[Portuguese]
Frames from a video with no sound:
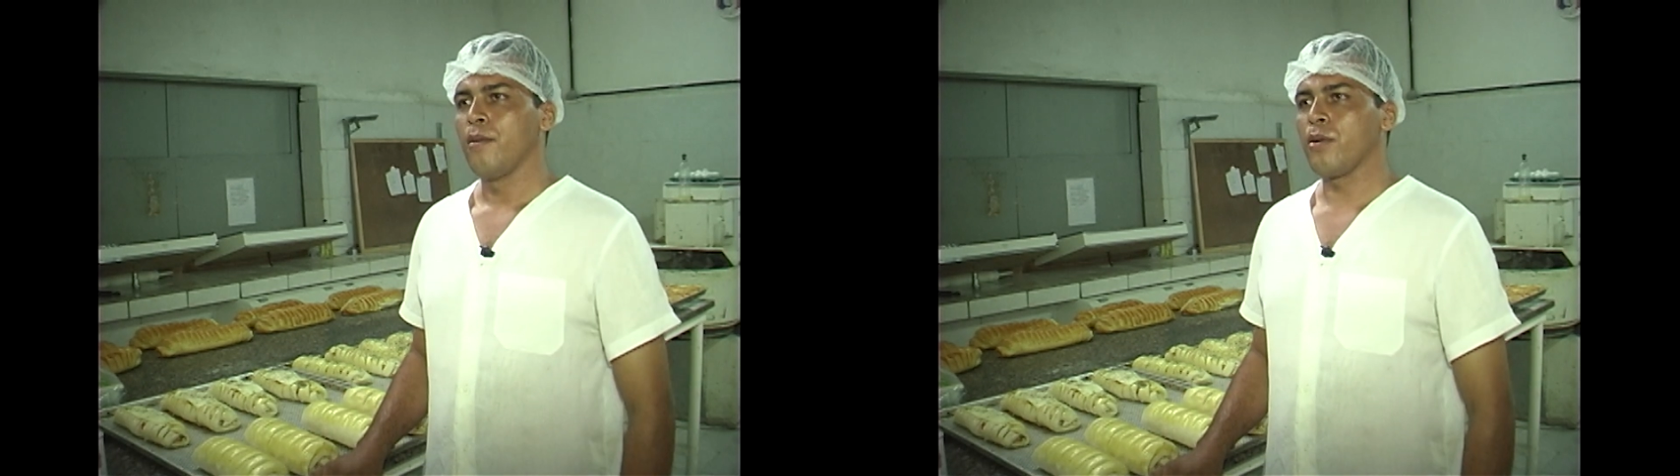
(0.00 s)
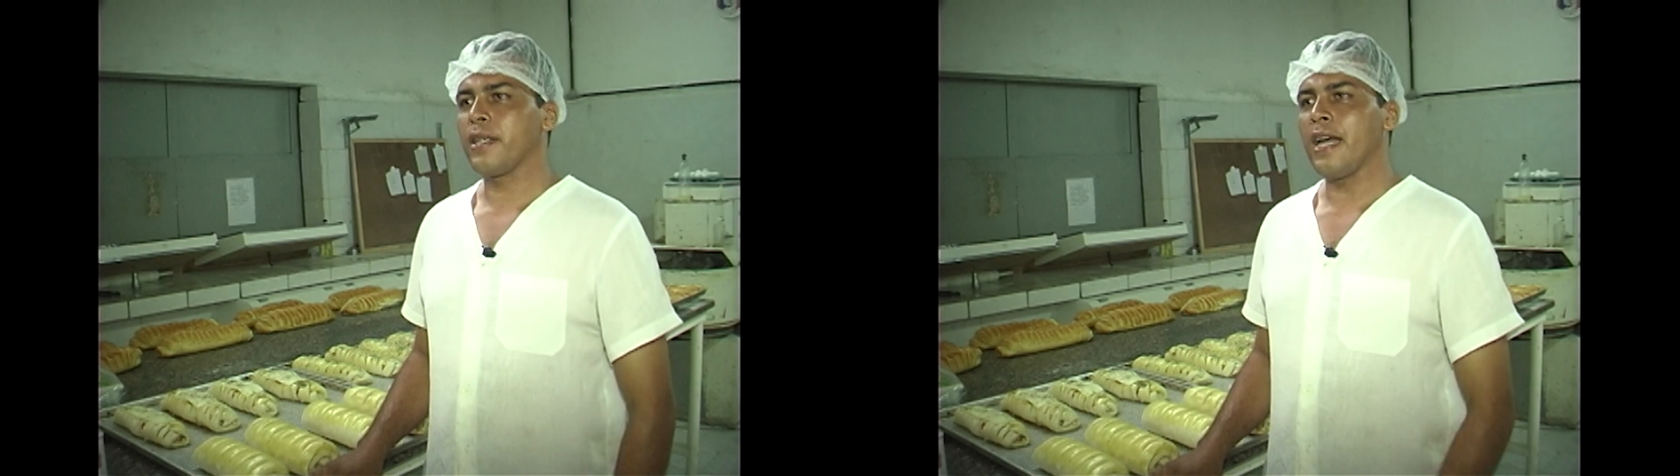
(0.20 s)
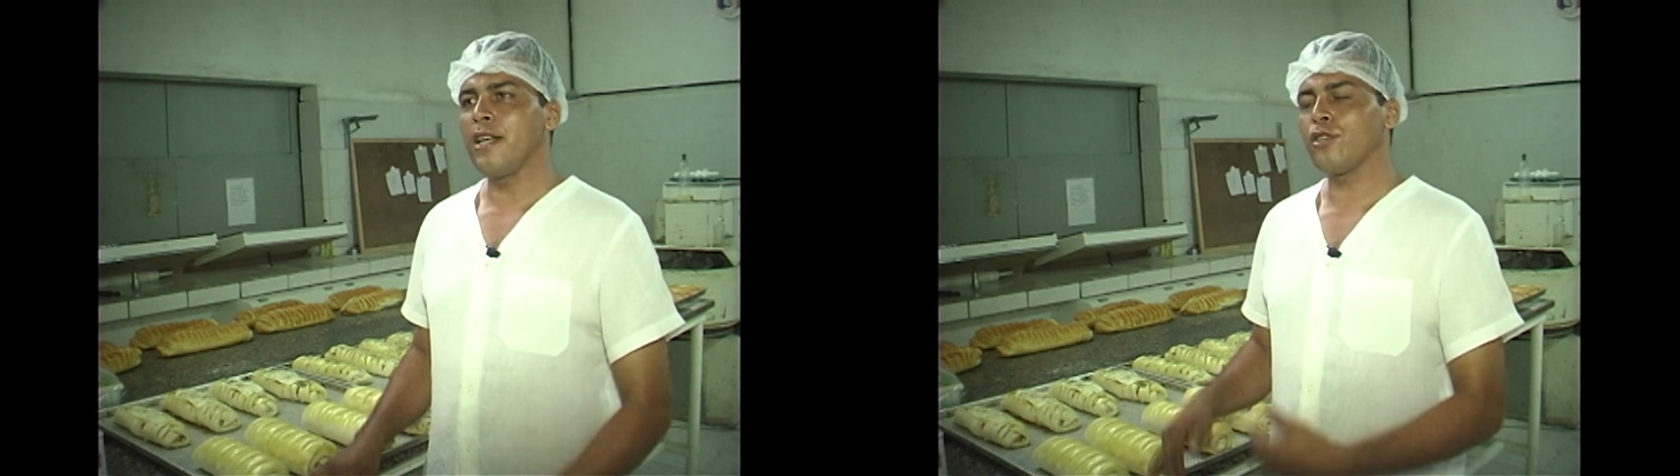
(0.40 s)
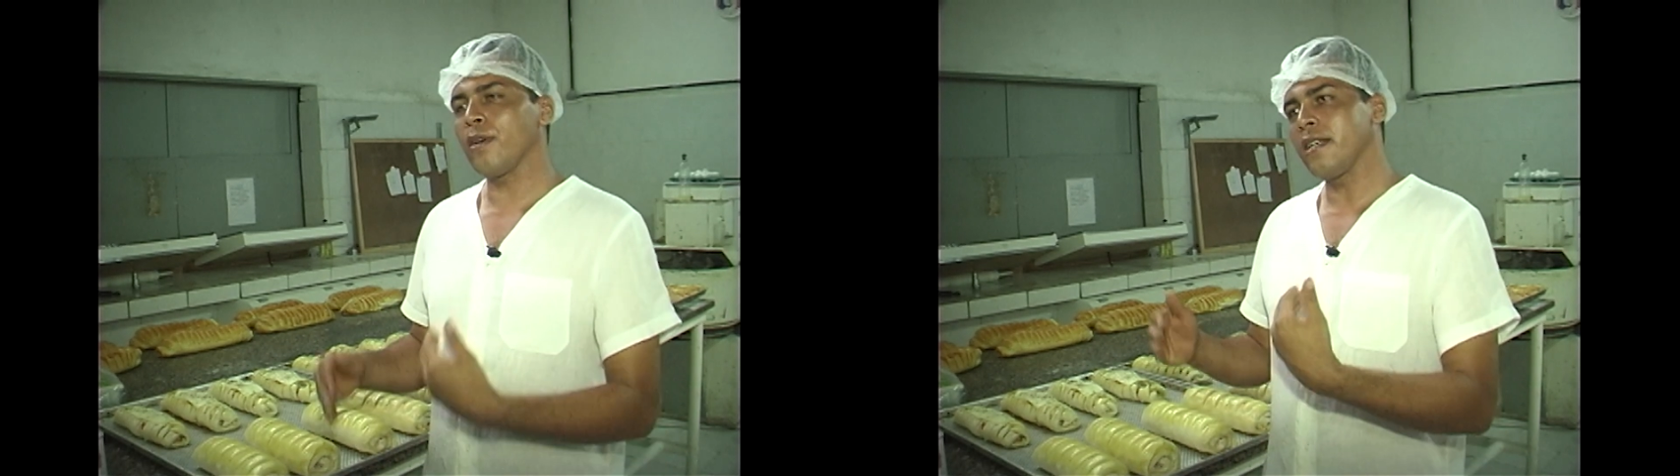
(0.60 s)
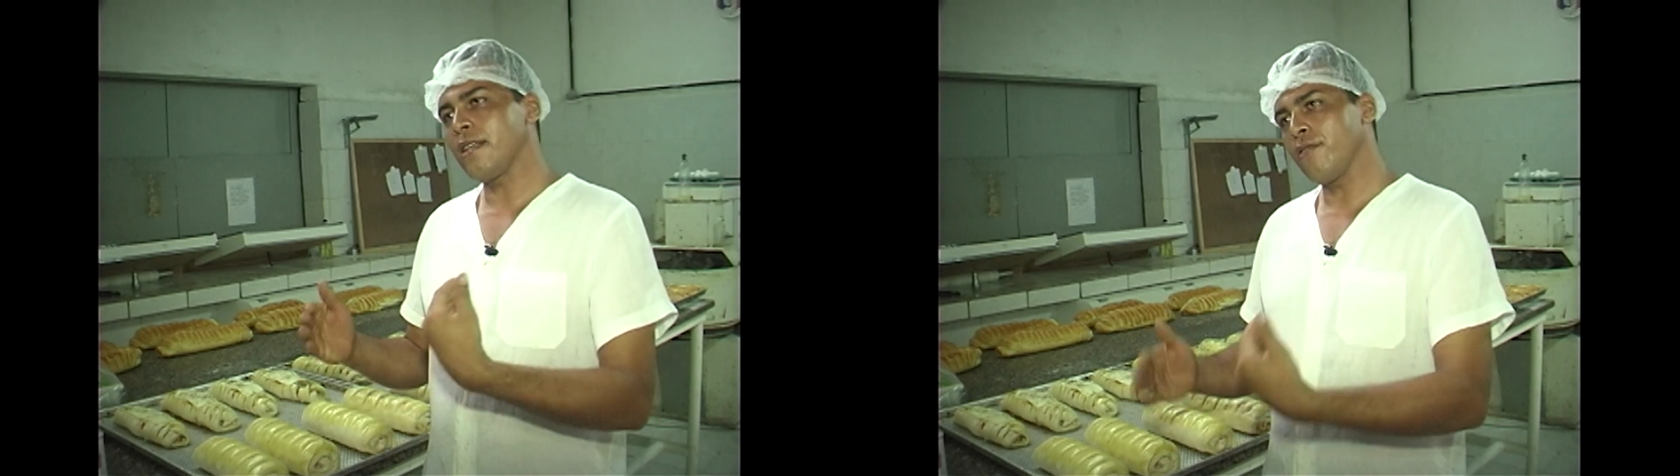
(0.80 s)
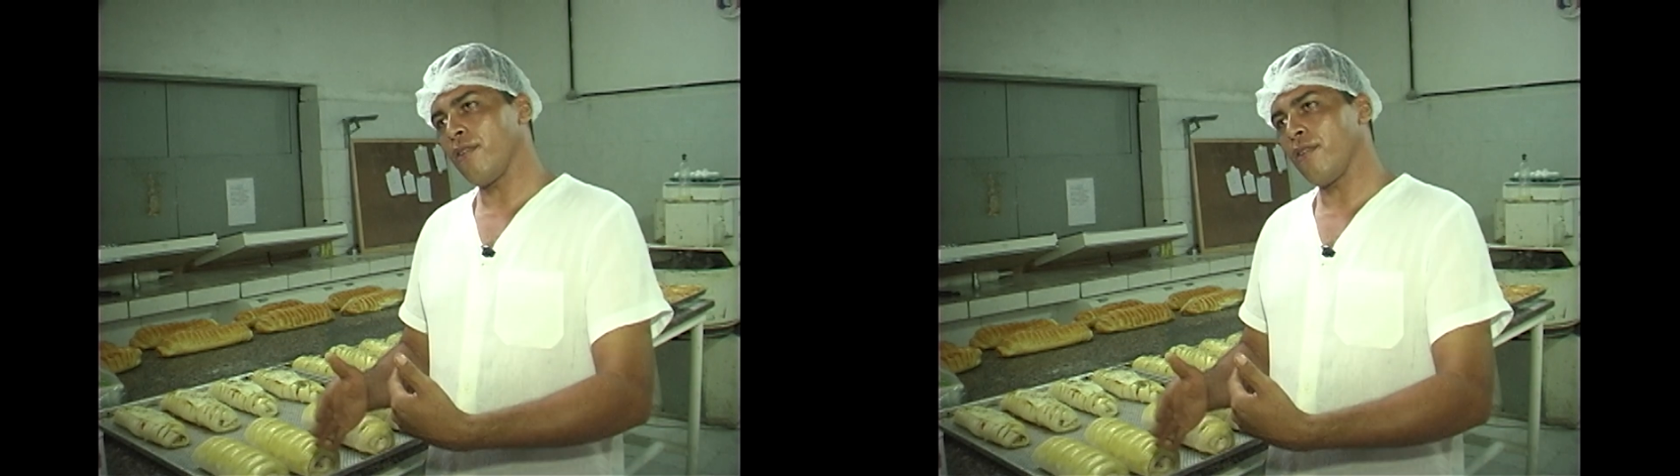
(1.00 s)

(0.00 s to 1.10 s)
Porque é isso aí que